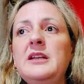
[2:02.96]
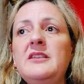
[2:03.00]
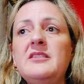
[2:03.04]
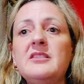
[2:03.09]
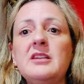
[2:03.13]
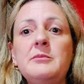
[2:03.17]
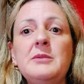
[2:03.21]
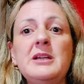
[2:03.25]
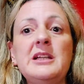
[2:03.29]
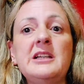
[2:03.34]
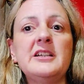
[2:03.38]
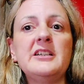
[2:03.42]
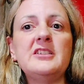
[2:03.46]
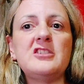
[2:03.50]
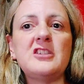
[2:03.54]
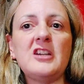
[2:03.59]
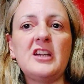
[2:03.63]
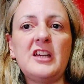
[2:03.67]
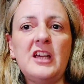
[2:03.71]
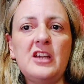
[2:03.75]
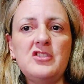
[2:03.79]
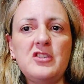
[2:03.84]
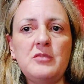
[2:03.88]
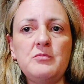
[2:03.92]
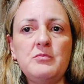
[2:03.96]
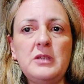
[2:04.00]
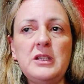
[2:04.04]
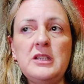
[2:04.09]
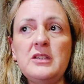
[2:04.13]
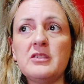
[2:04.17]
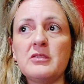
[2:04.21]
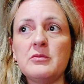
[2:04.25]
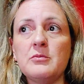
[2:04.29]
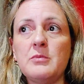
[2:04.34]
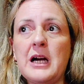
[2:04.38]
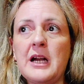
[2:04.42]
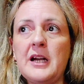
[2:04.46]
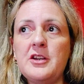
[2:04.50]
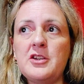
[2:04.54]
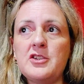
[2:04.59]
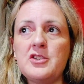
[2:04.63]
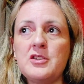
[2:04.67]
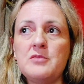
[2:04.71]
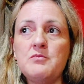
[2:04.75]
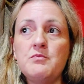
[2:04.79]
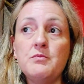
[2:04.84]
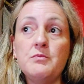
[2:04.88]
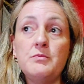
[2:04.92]
semelhante à Redmi
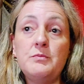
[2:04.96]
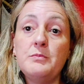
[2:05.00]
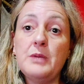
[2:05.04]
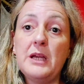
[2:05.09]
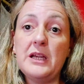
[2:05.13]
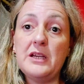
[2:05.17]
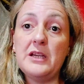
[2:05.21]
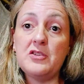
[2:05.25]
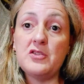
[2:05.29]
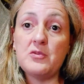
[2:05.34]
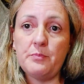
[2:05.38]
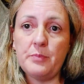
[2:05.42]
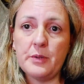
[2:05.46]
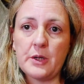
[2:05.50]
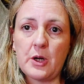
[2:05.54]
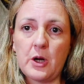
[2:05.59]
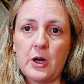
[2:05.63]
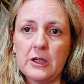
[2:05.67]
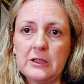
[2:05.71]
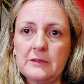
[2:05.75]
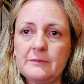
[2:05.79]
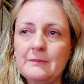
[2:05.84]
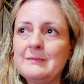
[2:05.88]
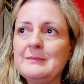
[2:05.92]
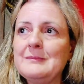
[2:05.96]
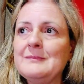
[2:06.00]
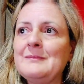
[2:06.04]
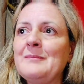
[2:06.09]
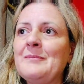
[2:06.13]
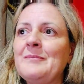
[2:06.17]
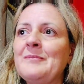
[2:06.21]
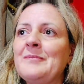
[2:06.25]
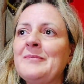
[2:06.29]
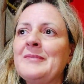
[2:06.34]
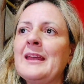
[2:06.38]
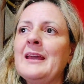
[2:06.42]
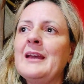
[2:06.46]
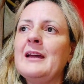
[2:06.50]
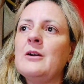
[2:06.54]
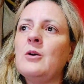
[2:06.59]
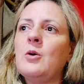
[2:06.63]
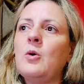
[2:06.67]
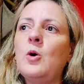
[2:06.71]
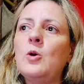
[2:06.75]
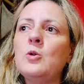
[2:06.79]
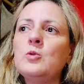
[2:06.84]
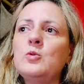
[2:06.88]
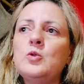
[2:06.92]
Smart Band Pro.
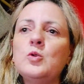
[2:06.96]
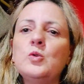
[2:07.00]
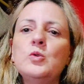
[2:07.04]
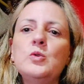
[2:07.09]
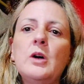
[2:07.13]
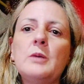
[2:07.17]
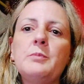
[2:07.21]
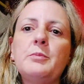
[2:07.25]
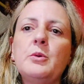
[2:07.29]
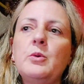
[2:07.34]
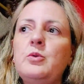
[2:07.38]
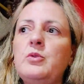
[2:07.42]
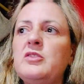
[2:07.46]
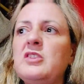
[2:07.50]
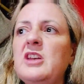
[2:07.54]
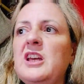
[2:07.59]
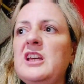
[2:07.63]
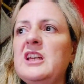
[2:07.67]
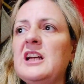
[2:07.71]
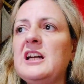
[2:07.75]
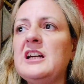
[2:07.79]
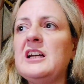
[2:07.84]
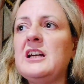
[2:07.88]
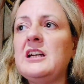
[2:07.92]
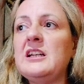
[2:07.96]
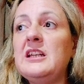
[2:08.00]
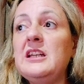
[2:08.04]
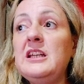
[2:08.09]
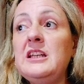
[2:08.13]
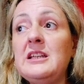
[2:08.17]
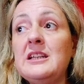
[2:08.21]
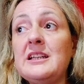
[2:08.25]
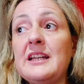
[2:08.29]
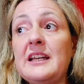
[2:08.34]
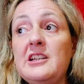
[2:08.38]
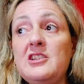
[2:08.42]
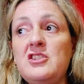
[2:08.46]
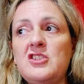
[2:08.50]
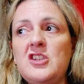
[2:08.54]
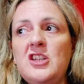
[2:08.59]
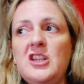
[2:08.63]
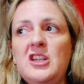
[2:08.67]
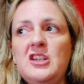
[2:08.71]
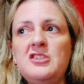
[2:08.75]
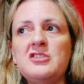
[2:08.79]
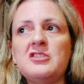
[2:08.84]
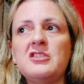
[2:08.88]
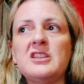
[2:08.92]
Contudo, a pulseira
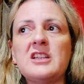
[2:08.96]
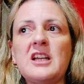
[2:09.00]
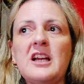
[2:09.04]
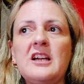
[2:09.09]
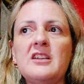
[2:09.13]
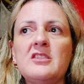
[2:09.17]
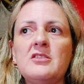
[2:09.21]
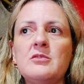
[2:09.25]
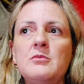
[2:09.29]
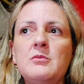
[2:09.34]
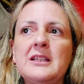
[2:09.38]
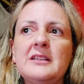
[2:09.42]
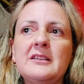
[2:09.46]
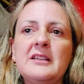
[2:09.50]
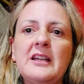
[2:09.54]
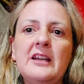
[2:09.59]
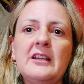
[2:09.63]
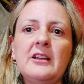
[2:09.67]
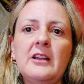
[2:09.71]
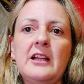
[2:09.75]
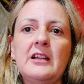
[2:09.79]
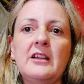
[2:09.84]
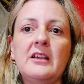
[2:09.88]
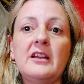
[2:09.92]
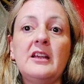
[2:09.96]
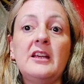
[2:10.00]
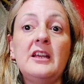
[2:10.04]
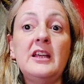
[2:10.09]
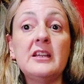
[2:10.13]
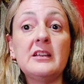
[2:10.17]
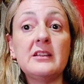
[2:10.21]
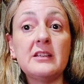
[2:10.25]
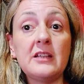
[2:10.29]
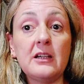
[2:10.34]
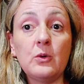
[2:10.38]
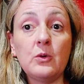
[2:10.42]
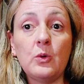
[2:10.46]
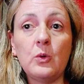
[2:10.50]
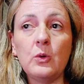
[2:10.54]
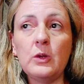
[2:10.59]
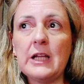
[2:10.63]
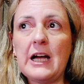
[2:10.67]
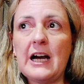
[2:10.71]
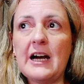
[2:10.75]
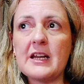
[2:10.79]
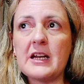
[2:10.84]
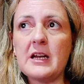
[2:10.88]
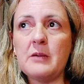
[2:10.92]
inteligente traz uma tela
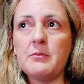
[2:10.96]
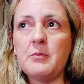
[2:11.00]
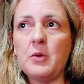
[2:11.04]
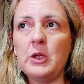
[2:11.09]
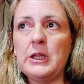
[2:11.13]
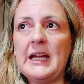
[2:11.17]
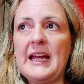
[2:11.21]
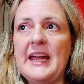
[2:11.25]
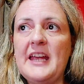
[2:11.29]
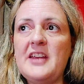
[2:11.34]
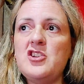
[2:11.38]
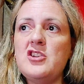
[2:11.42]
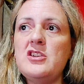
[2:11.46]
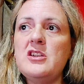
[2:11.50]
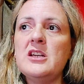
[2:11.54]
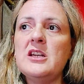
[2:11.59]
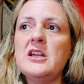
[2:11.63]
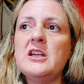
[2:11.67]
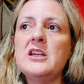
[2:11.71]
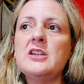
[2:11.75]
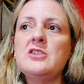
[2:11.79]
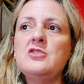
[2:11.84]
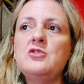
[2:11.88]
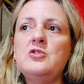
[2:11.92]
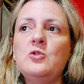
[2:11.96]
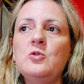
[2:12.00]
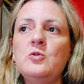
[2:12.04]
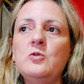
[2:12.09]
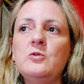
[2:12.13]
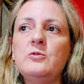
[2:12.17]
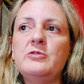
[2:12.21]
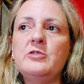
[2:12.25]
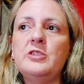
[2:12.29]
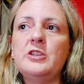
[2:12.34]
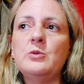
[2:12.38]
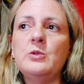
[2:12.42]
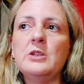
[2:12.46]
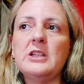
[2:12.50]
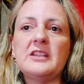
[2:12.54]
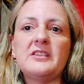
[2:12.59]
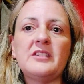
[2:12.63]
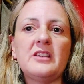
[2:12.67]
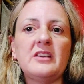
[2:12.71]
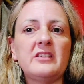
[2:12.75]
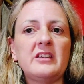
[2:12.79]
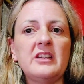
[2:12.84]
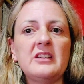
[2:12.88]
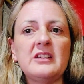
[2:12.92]
retangular AMOLED de
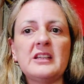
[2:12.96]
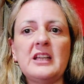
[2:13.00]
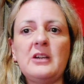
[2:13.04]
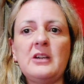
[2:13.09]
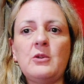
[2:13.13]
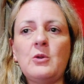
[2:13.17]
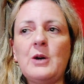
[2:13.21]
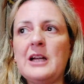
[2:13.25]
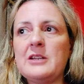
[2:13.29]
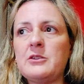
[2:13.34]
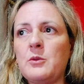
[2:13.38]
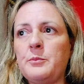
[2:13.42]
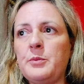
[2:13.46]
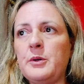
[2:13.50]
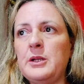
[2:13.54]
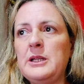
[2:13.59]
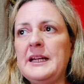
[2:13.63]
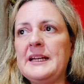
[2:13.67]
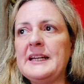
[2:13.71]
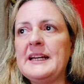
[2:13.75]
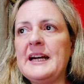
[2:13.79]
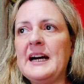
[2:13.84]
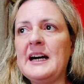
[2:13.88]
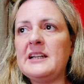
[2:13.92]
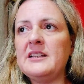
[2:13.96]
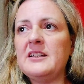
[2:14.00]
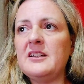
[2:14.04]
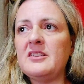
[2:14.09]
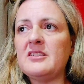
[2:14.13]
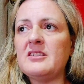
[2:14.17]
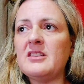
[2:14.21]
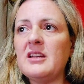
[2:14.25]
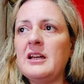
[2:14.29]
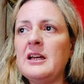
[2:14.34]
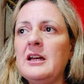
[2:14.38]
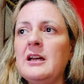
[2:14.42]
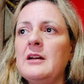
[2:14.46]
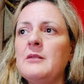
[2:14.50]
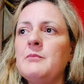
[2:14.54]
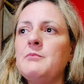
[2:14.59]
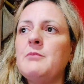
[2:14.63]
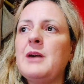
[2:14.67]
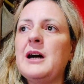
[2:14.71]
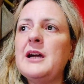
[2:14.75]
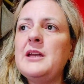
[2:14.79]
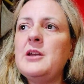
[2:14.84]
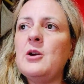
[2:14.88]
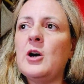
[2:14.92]
1,64 polegadas
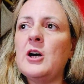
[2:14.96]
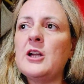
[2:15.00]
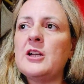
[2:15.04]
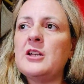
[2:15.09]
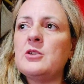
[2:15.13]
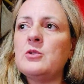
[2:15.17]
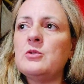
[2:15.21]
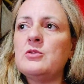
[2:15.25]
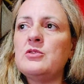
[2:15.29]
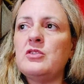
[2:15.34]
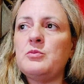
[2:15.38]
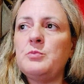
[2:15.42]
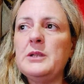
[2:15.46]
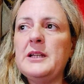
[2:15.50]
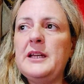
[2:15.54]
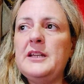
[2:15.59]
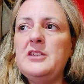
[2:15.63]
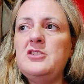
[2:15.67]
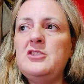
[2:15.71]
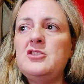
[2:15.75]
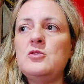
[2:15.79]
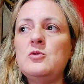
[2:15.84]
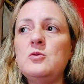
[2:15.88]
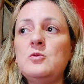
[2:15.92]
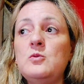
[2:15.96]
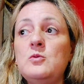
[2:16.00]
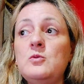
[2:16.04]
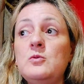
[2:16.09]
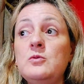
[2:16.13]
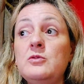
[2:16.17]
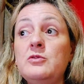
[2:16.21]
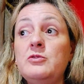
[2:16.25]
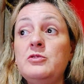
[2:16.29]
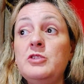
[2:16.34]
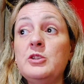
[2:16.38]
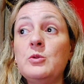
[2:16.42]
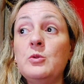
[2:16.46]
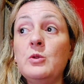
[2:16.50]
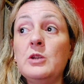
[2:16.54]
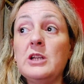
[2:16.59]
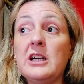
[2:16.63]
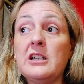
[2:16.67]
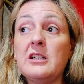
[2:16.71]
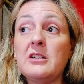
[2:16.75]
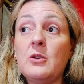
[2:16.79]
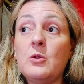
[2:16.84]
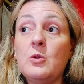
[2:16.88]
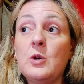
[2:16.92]
maior que o display de
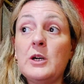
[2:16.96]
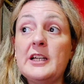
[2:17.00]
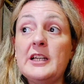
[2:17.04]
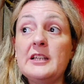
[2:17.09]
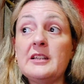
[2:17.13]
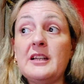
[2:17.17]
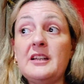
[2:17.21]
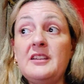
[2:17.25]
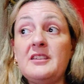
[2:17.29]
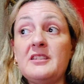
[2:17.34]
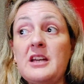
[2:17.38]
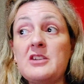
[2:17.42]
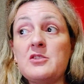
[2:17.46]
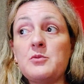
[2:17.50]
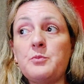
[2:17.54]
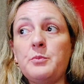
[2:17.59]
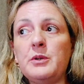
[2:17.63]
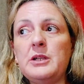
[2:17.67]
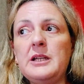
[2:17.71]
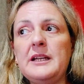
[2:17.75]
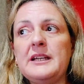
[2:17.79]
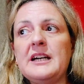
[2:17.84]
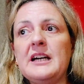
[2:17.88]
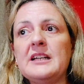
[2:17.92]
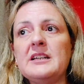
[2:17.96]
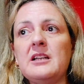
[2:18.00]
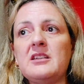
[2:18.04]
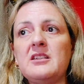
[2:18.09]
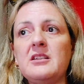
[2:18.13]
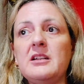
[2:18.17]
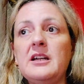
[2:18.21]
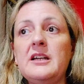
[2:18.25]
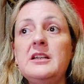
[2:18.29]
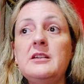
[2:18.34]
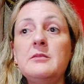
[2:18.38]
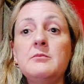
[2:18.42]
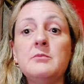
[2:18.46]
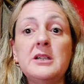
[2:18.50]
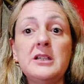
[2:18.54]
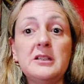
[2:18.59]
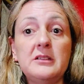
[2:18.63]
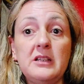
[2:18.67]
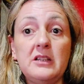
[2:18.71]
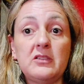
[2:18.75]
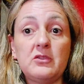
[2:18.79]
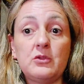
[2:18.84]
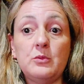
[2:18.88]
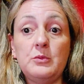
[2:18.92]
1,47 polegadas da irmã
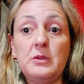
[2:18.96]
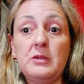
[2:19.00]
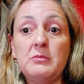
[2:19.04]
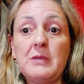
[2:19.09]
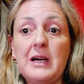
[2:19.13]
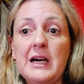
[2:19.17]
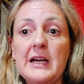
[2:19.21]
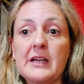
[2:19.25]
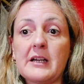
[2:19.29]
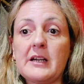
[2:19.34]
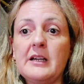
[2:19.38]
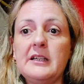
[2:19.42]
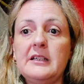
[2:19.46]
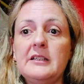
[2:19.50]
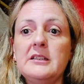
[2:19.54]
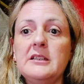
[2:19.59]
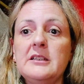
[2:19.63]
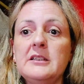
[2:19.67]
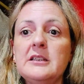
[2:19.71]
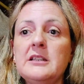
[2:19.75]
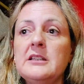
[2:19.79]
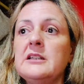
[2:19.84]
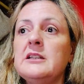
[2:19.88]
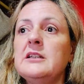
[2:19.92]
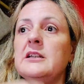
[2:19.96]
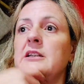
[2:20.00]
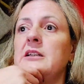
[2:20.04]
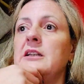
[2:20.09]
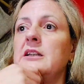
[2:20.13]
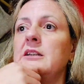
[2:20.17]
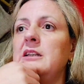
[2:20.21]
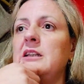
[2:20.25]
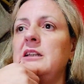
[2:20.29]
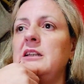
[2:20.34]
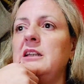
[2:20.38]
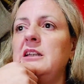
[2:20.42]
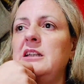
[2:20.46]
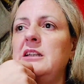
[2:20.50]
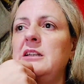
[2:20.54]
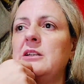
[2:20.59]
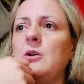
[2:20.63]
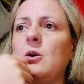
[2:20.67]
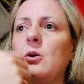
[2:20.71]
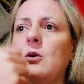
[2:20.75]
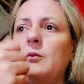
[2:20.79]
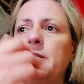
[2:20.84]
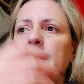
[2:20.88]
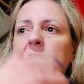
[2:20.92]
da submarca. E
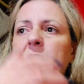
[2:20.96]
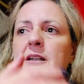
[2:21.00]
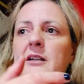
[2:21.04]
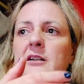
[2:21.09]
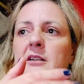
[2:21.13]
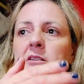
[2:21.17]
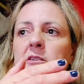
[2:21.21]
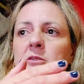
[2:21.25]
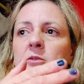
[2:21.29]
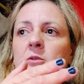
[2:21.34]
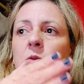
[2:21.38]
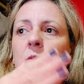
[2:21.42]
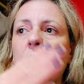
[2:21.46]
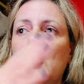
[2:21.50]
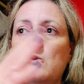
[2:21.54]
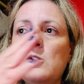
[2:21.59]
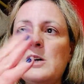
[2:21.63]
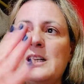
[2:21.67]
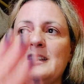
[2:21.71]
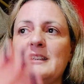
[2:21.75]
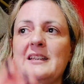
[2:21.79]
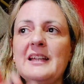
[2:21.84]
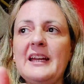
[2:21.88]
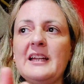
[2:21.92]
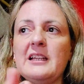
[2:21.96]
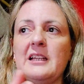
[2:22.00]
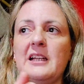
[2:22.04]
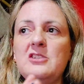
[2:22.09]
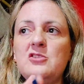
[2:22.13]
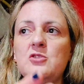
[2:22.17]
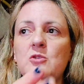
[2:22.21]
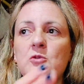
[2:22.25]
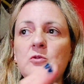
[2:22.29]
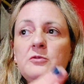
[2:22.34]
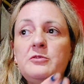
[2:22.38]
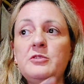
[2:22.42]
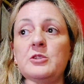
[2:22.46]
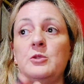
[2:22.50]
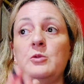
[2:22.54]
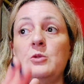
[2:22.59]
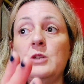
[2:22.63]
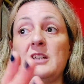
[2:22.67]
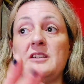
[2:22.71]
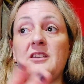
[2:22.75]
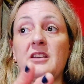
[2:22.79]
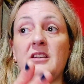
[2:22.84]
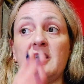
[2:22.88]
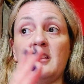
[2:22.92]
comparando com a tela de
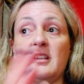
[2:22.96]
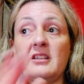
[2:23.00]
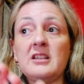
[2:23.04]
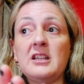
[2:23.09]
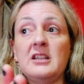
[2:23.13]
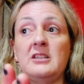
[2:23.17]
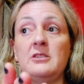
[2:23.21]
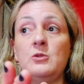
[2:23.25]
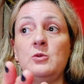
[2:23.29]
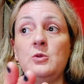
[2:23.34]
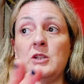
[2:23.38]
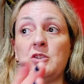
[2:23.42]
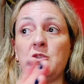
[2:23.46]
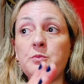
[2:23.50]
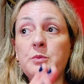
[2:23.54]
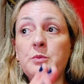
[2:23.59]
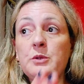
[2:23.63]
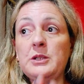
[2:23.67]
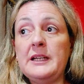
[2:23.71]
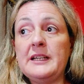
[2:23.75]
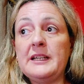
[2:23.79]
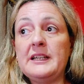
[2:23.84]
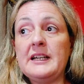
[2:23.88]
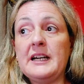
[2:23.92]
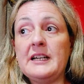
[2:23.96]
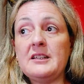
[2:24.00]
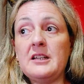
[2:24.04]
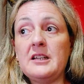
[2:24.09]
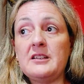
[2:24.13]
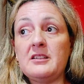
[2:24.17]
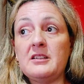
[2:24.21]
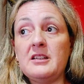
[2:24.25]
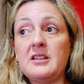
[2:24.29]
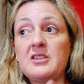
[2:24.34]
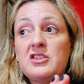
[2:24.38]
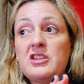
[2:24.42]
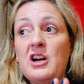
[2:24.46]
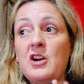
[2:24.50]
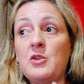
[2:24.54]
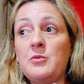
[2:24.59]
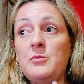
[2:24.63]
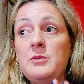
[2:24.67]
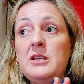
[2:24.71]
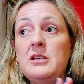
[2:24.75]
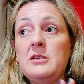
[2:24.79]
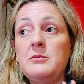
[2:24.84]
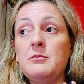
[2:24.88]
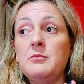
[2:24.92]
1,62 polegadas da
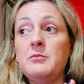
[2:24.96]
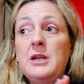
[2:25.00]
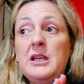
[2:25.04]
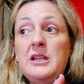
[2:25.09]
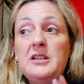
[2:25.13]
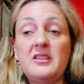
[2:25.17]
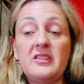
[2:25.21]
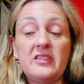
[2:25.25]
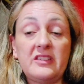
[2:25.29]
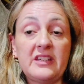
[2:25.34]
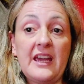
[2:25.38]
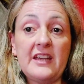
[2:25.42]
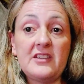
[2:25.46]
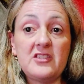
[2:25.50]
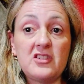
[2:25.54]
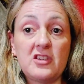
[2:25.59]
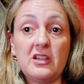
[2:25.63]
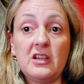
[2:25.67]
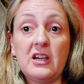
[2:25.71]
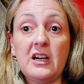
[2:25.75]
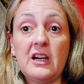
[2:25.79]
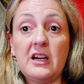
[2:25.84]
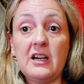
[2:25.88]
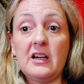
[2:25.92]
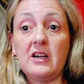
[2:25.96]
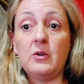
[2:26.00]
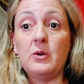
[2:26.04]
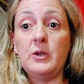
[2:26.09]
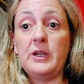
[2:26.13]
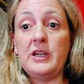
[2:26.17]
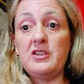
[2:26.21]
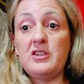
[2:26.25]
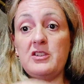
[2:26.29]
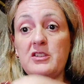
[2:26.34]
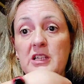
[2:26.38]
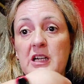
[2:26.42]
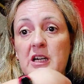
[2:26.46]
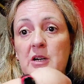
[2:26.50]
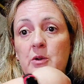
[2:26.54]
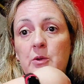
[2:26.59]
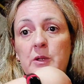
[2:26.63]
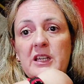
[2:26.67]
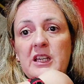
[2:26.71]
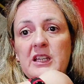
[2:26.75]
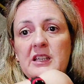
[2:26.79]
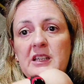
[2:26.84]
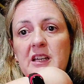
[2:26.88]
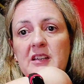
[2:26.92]
Xiaomi Band 7, a original,
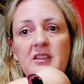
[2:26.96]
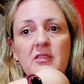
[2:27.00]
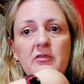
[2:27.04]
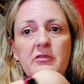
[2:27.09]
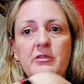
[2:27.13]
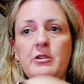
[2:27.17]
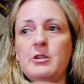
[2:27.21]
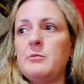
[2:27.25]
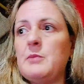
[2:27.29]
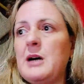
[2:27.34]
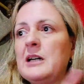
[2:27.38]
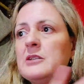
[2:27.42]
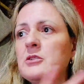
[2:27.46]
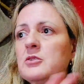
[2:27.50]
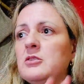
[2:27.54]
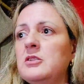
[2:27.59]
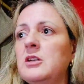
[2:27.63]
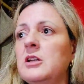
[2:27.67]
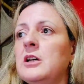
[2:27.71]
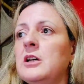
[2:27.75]
que é desse formato,